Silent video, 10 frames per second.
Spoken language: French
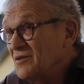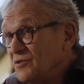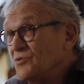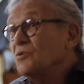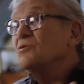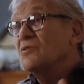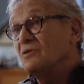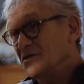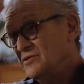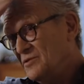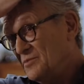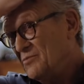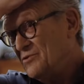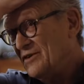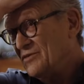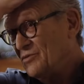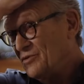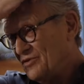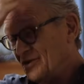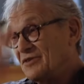d'autres euh, populations
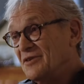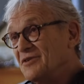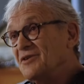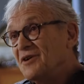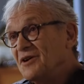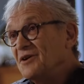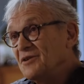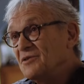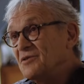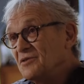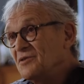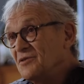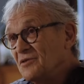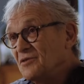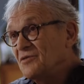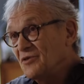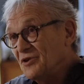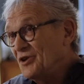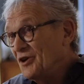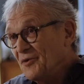se sentant euh,
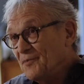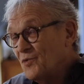solidaires.